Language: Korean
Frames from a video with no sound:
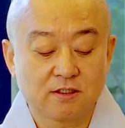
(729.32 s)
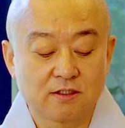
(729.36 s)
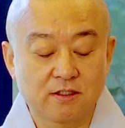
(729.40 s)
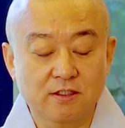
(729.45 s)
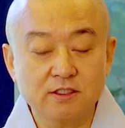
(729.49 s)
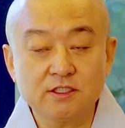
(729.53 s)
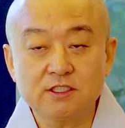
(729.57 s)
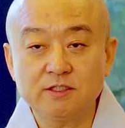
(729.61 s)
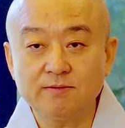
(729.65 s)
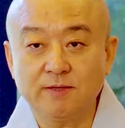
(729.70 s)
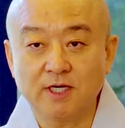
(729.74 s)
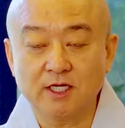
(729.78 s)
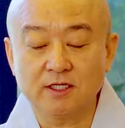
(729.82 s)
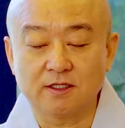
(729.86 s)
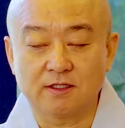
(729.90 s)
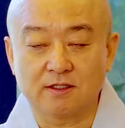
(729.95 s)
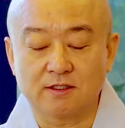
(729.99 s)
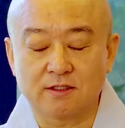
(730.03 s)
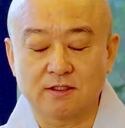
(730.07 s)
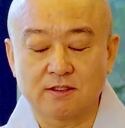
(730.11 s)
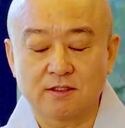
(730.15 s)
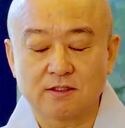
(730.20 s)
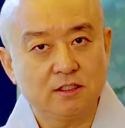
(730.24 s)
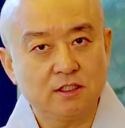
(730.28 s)

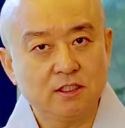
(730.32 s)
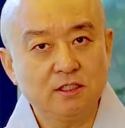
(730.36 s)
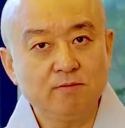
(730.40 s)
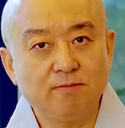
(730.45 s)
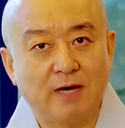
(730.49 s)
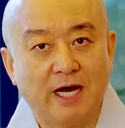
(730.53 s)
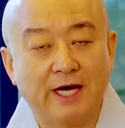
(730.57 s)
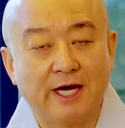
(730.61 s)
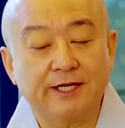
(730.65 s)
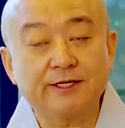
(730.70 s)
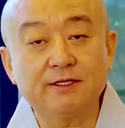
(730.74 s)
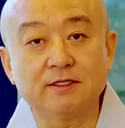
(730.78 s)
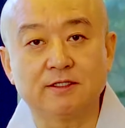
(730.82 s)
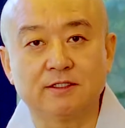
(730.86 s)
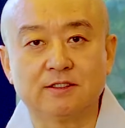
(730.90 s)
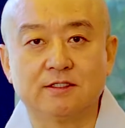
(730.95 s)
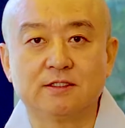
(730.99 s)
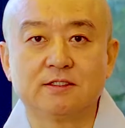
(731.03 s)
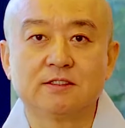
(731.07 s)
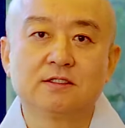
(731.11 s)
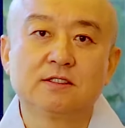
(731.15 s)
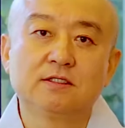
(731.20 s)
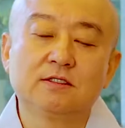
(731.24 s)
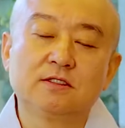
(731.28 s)
그렇지만 이 말은
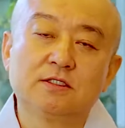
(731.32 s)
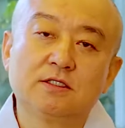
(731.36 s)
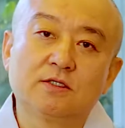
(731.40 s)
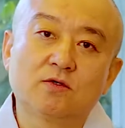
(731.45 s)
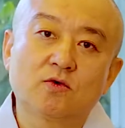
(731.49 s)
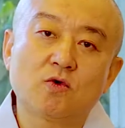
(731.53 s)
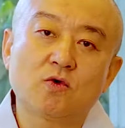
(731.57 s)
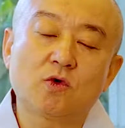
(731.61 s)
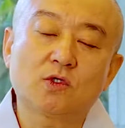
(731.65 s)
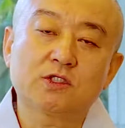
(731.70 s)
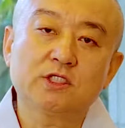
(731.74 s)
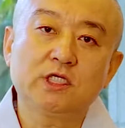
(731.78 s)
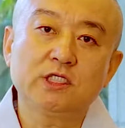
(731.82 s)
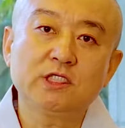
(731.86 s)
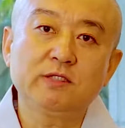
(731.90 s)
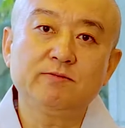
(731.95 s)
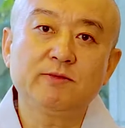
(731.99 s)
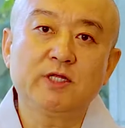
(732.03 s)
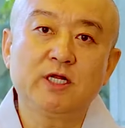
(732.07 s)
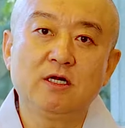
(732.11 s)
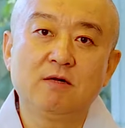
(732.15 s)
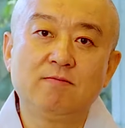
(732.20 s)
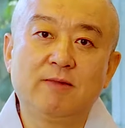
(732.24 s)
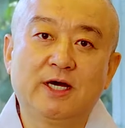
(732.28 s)
꼭
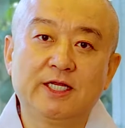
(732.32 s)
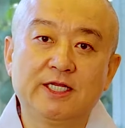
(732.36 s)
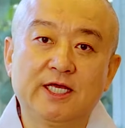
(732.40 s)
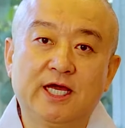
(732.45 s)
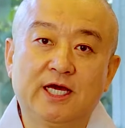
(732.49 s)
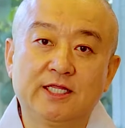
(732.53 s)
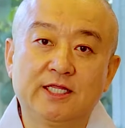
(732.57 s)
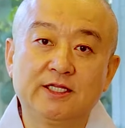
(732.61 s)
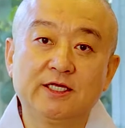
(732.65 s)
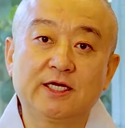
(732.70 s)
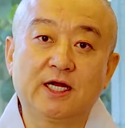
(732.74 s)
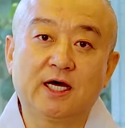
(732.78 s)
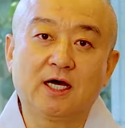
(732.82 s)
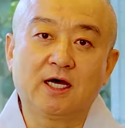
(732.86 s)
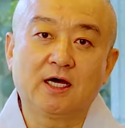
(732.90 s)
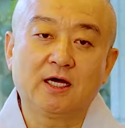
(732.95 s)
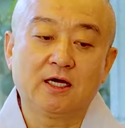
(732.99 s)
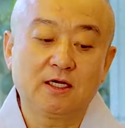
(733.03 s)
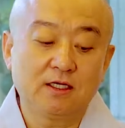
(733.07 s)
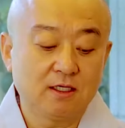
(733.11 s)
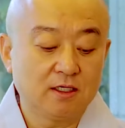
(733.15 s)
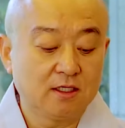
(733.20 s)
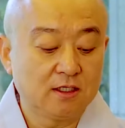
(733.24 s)
스님들만이 아니라